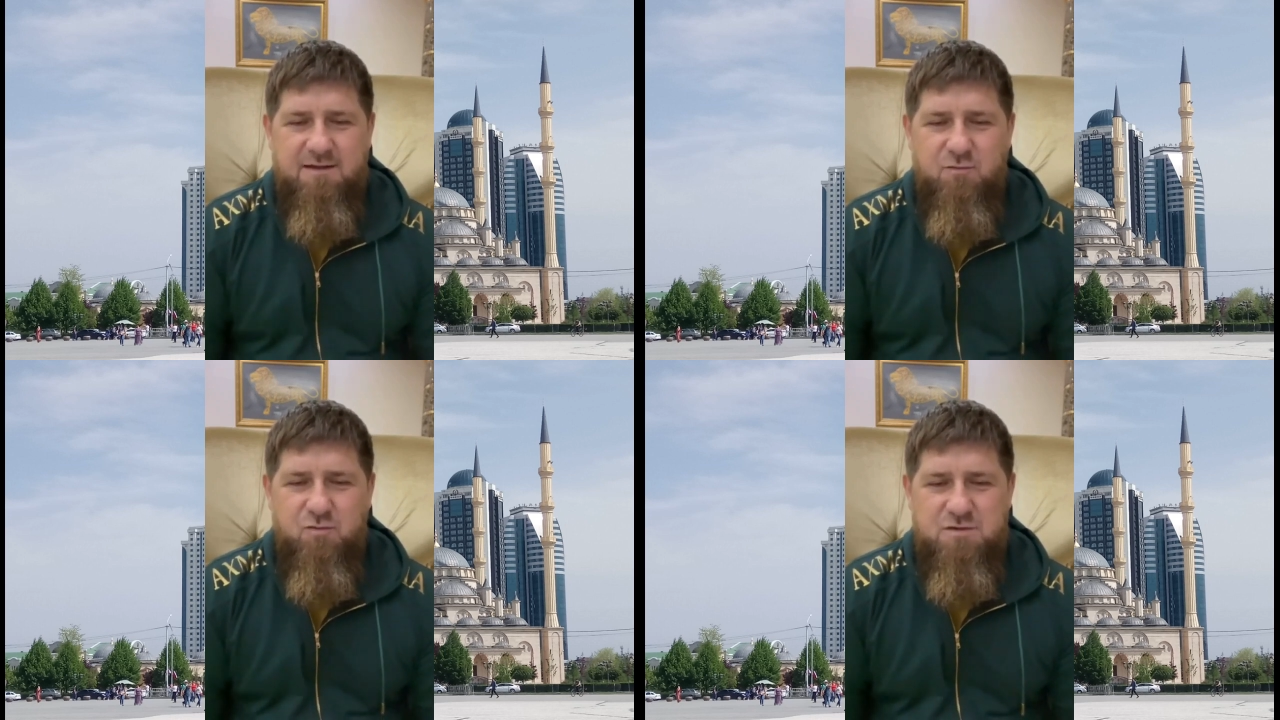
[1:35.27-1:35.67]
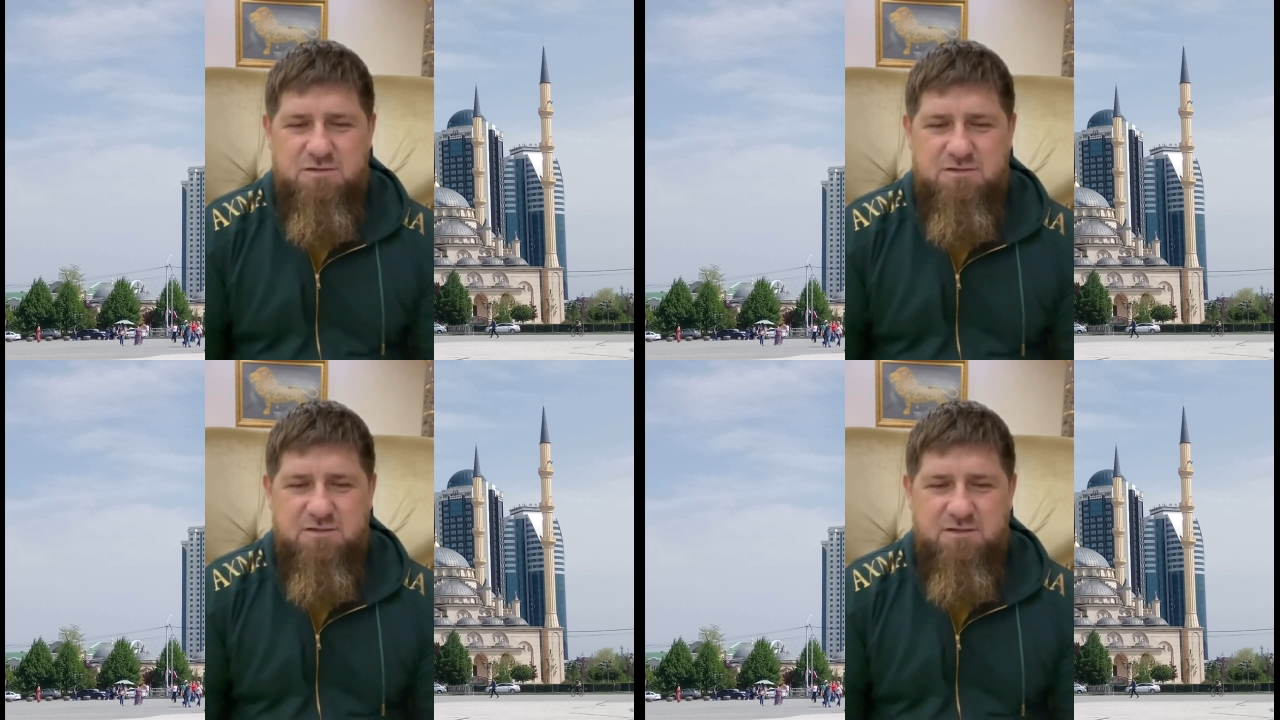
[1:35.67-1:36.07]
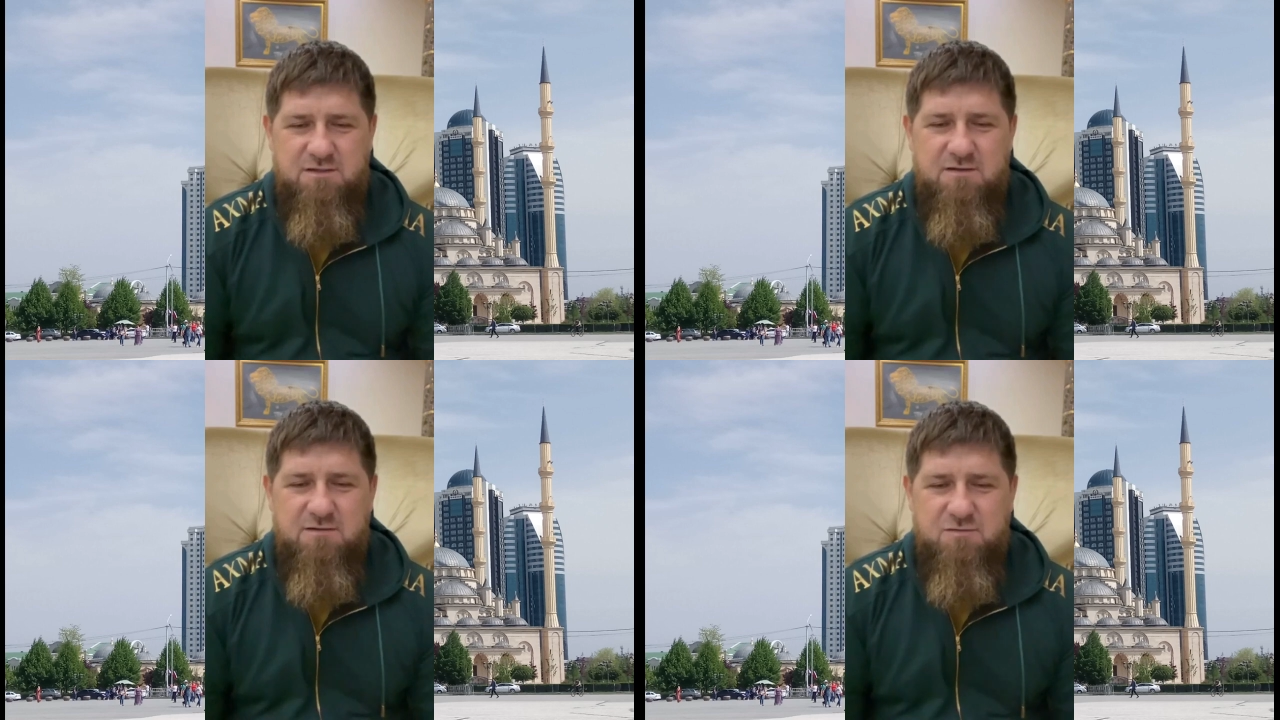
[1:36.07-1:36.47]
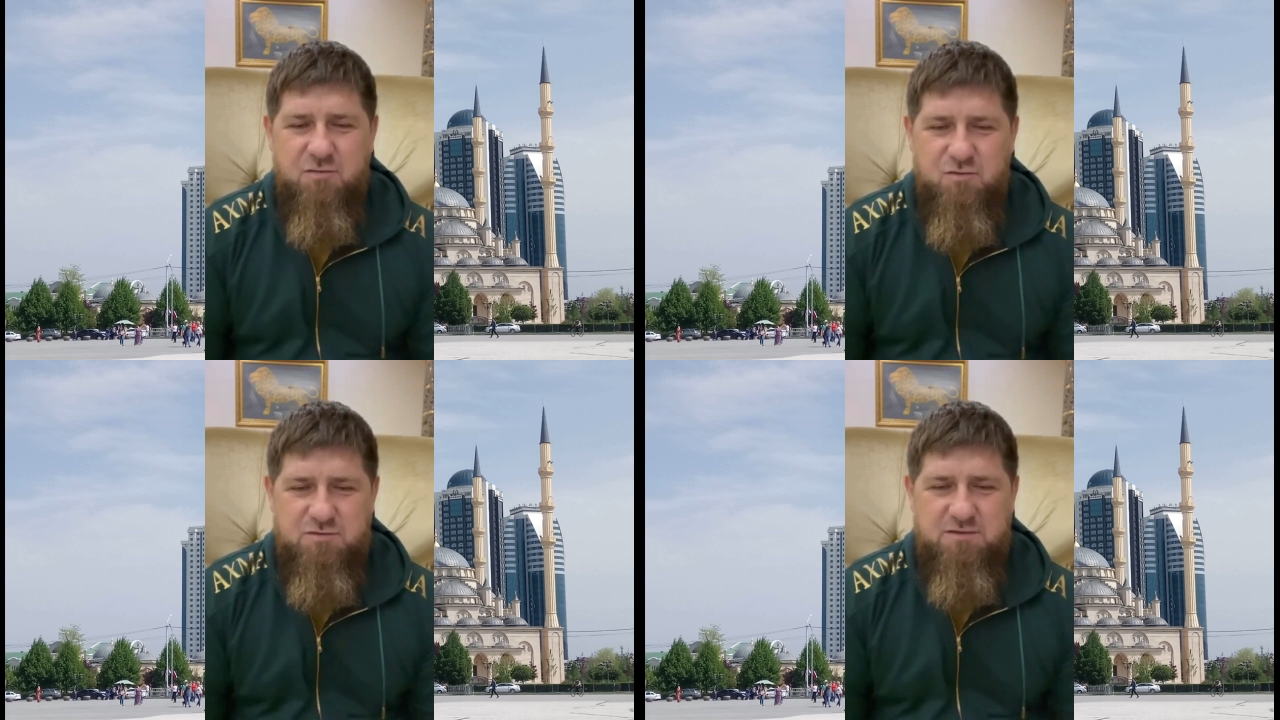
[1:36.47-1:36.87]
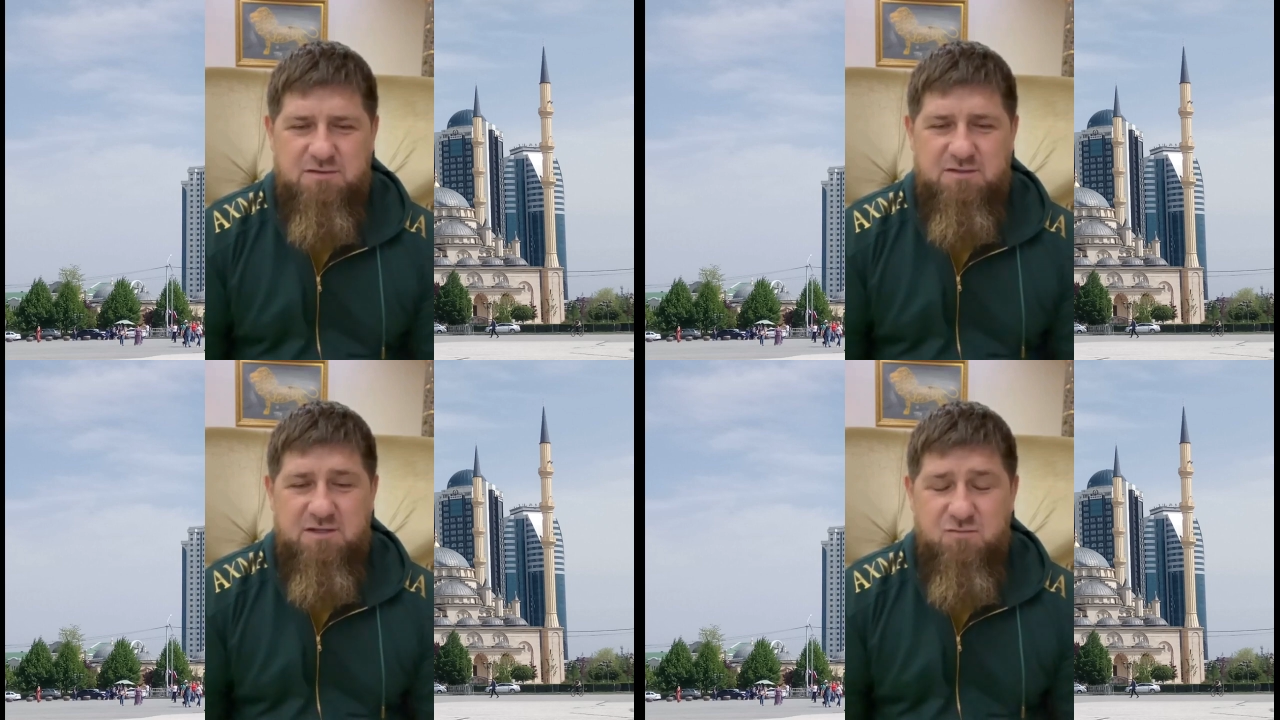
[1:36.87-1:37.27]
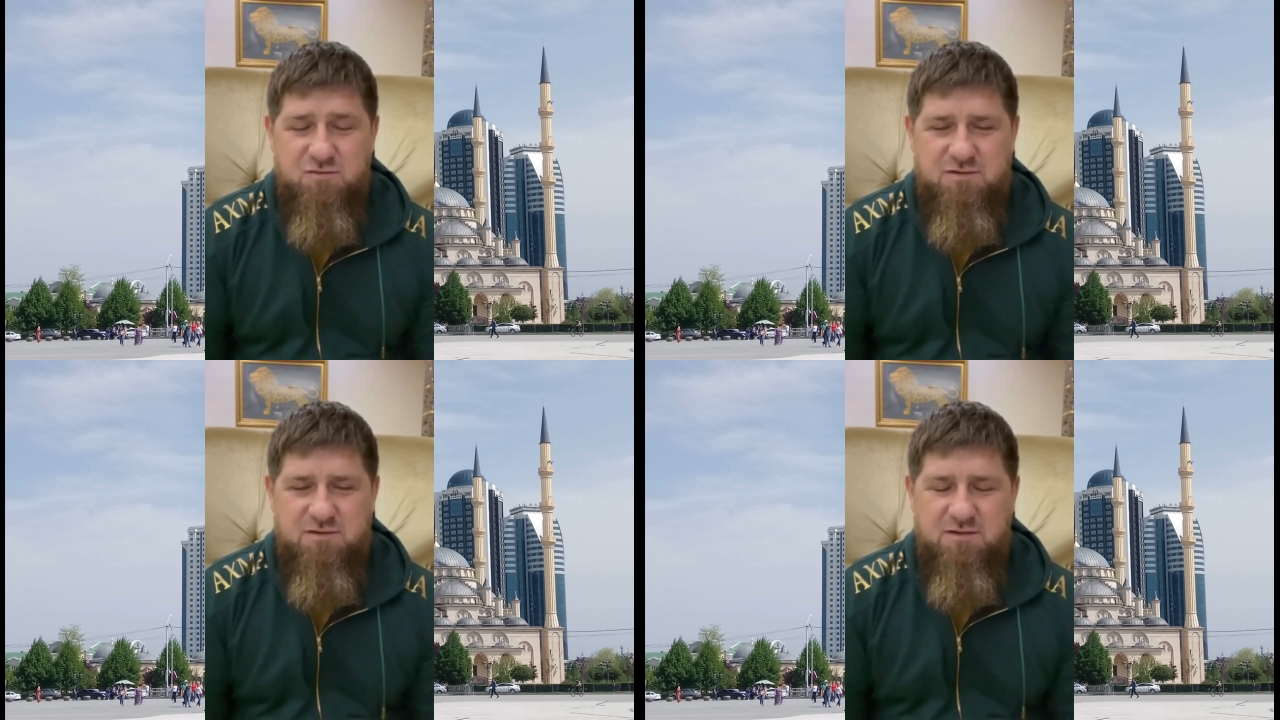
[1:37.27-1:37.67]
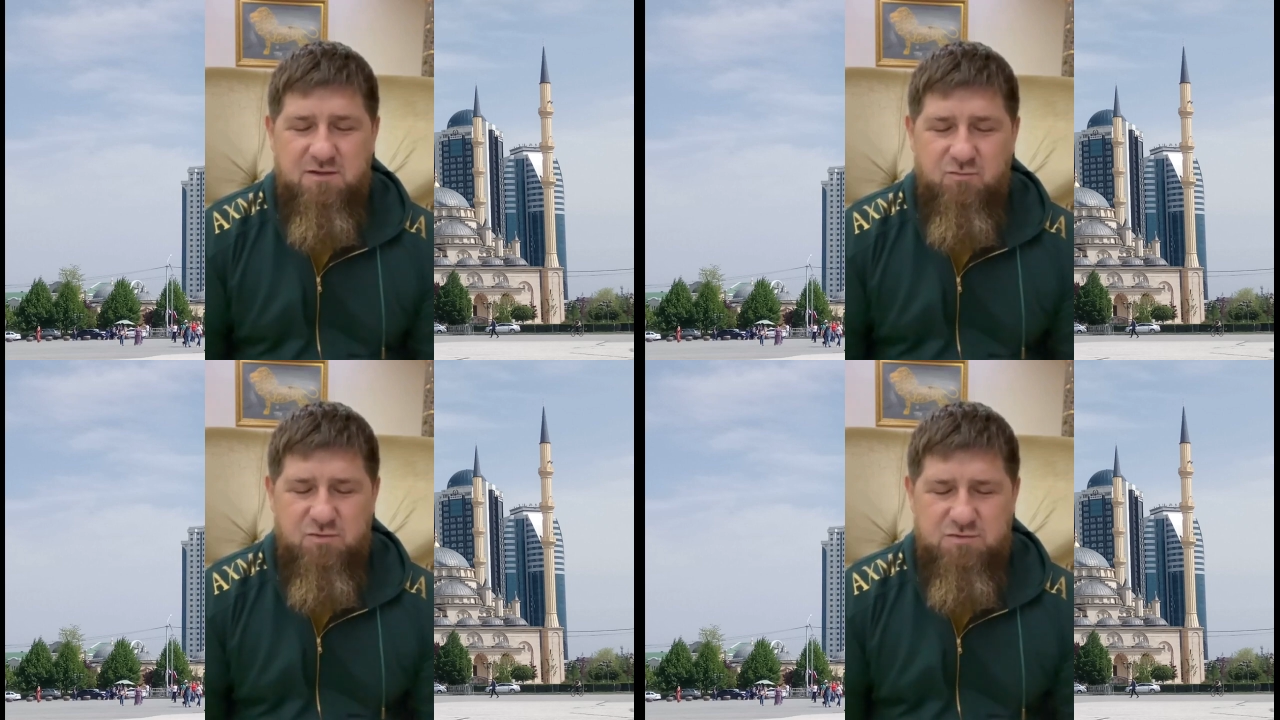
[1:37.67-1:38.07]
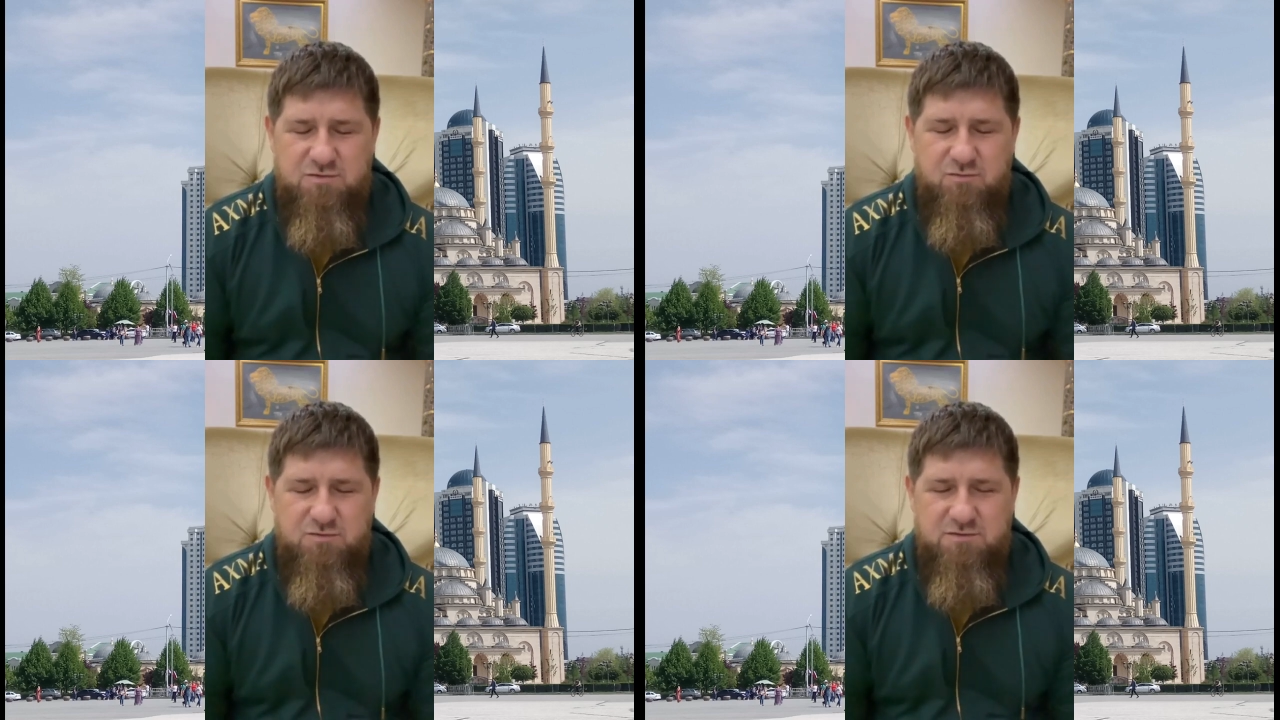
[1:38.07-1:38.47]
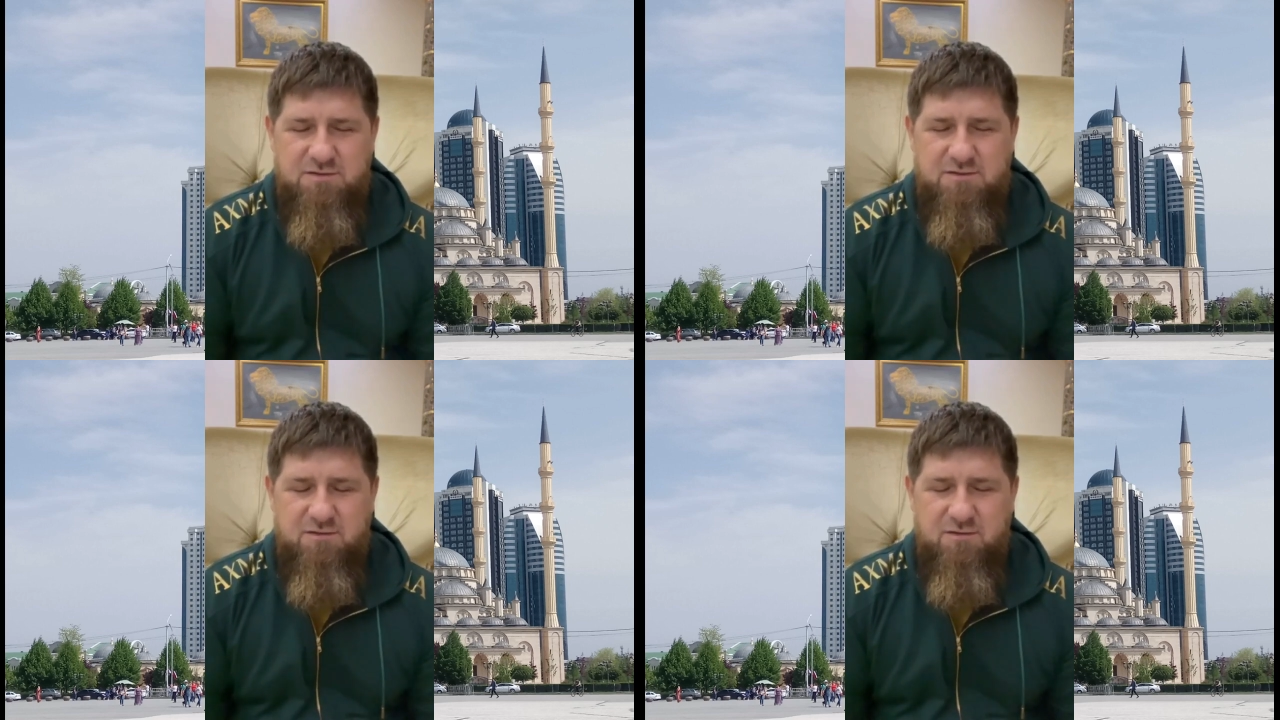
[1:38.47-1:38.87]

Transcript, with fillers: не уничтожили, не, уничтожили, да